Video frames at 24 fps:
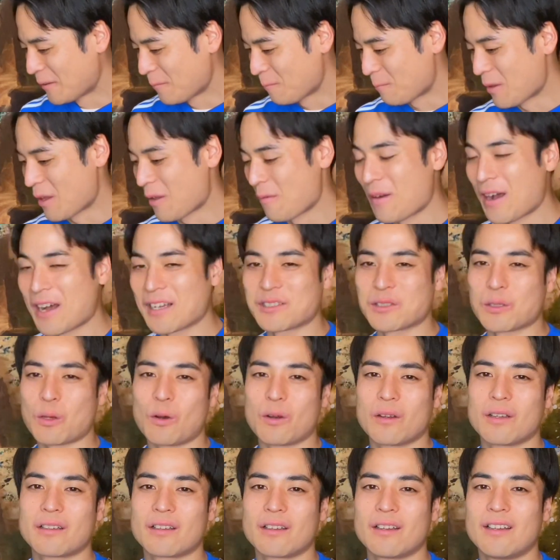BE:FIRST、
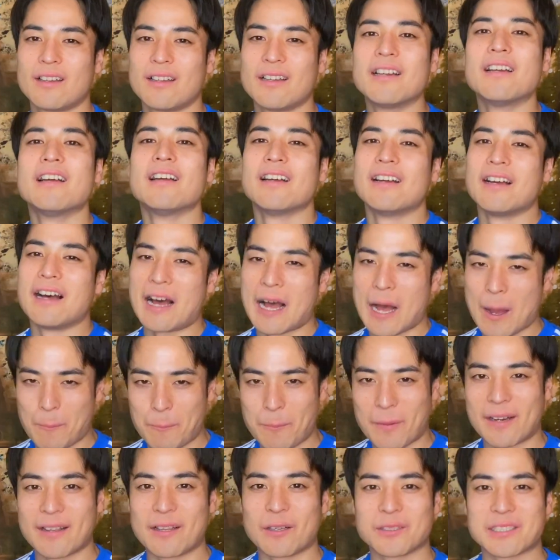あっ
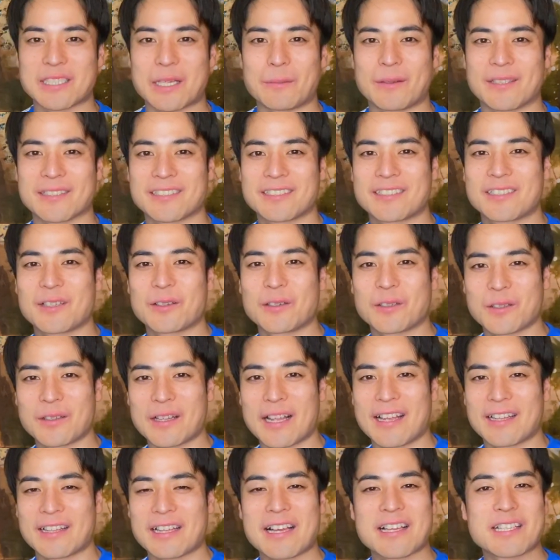ぱれでございます。ということ
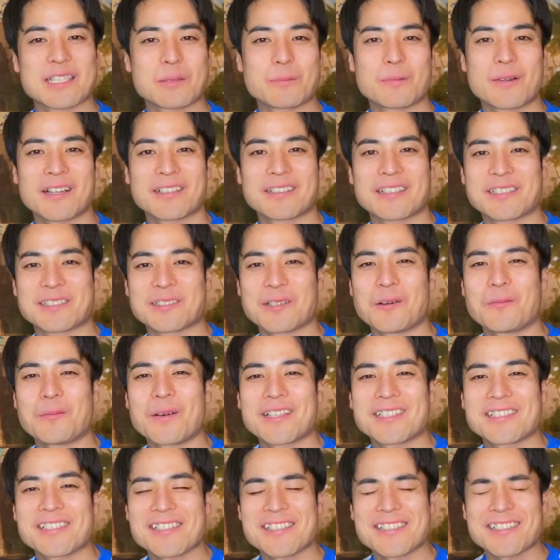で、ダンスプラクティスお
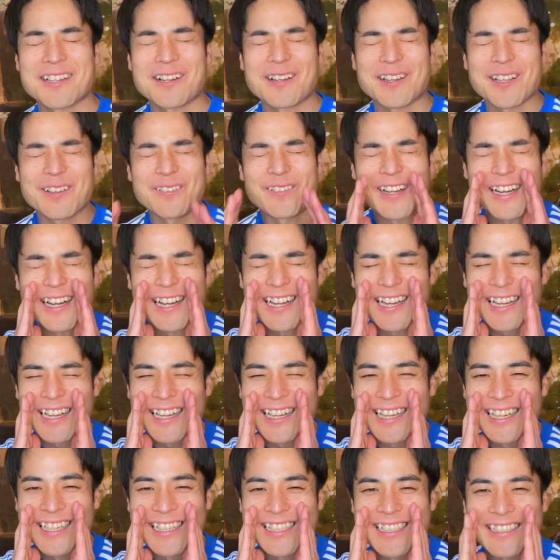待ちしており
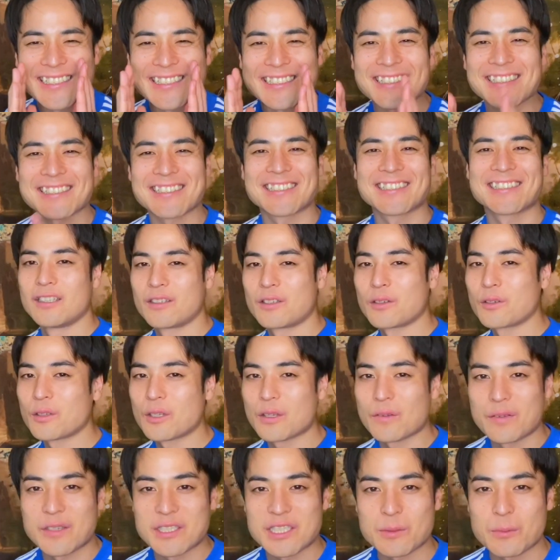ます。ということ
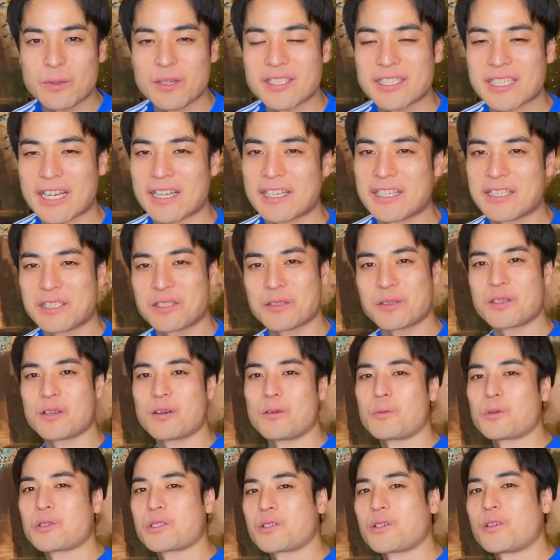で、フィッシュボーイでした。一緒に
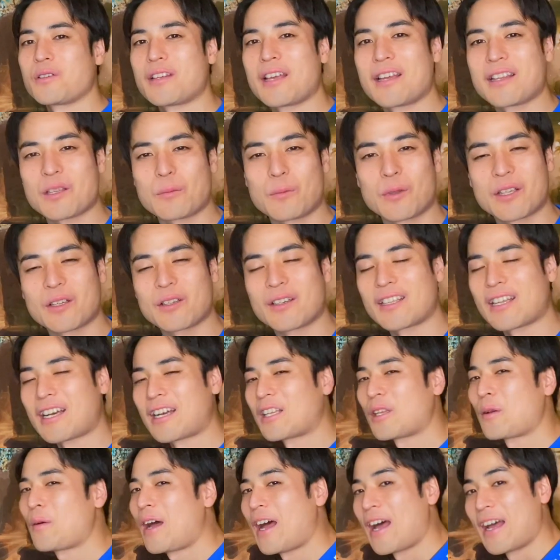面白いねと思ってくれた
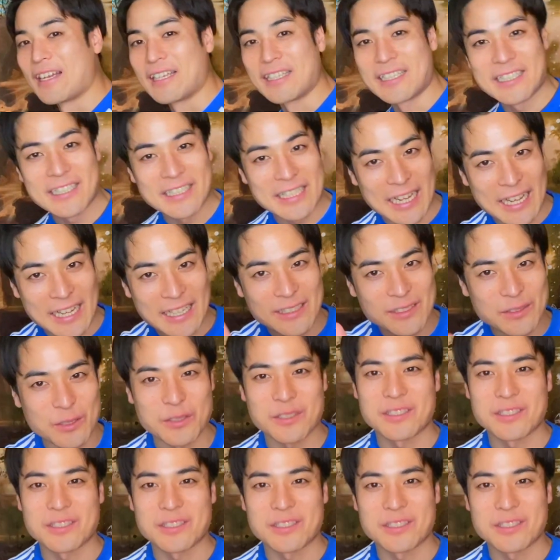方は、いいね、そ